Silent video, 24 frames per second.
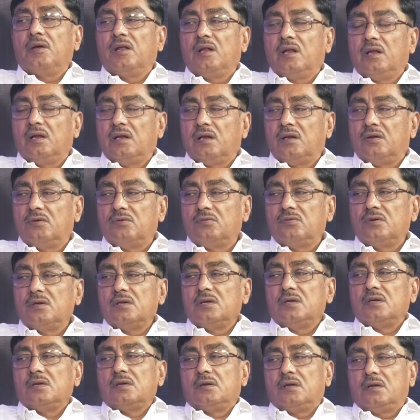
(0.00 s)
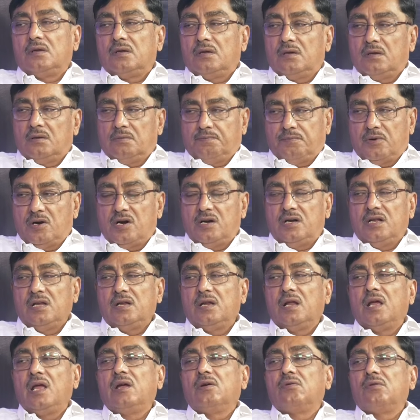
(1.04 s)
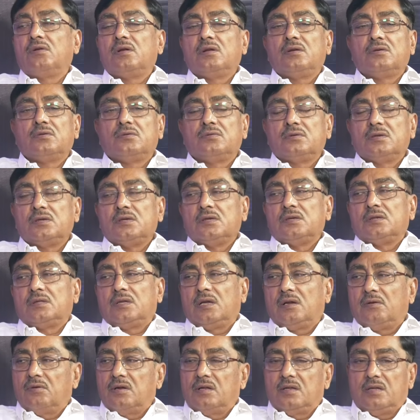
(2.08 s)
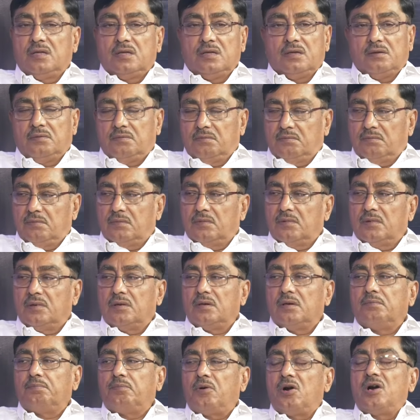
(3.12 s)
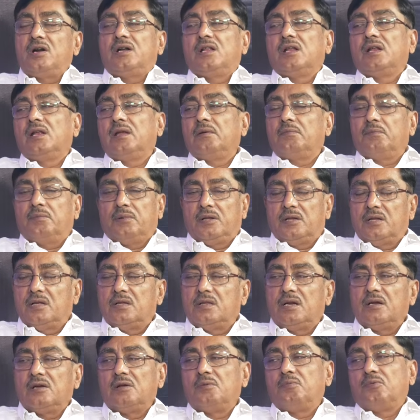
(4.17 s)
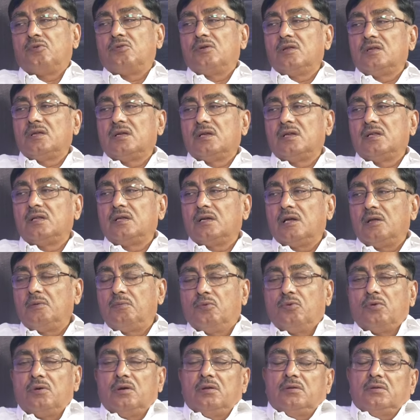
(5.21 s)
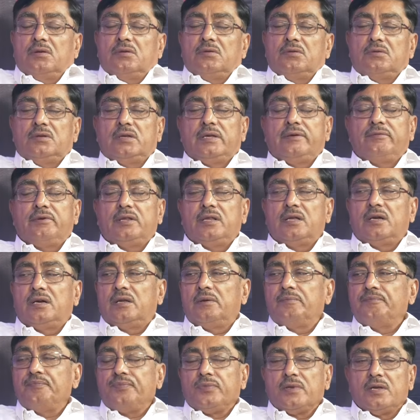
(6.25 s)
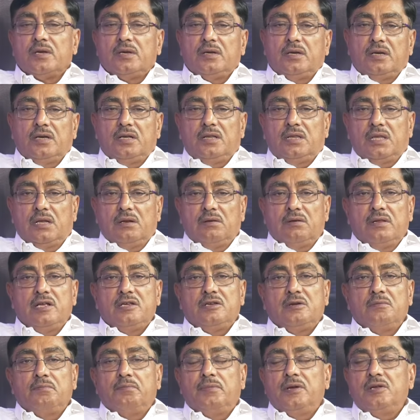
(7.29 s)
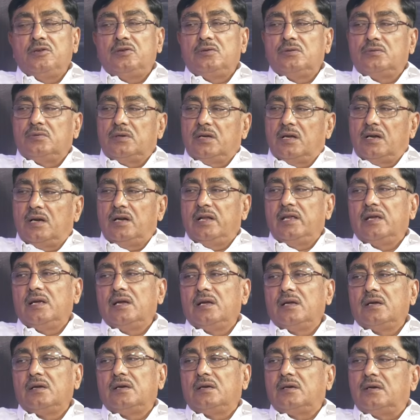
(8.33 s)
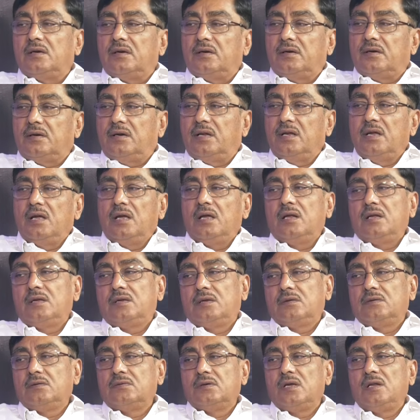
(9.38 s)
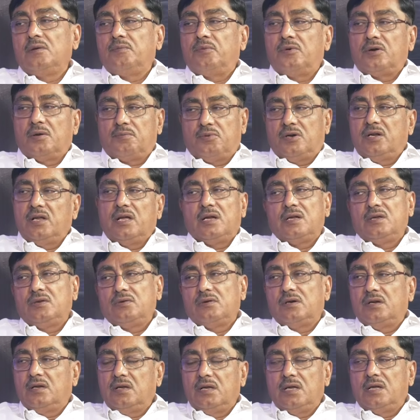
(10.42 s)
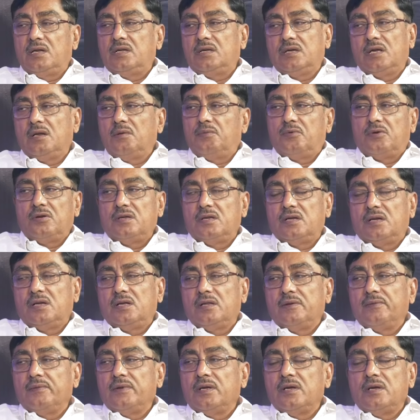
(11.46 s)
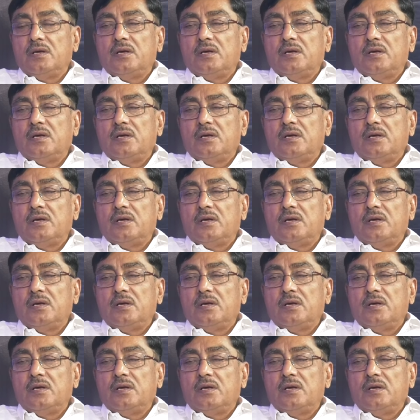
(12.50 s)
ఎమ్మెల్యేలను పార్టీ నాయకులను తర్వాత పార్టీని పెద్ద ఎత్తున కలుపుకోవడం జరిగింది కలుపుకోవడం ఏమైందంటే ఈ తెలుగుదేశం బేసు గణనీయంగా టీఆర్ఎస్కు వెళ్ళిపోవడం టీఆర్ఎస్ టీఆర్ఎస్కి వెళ్ళిపోవడం జరిగింది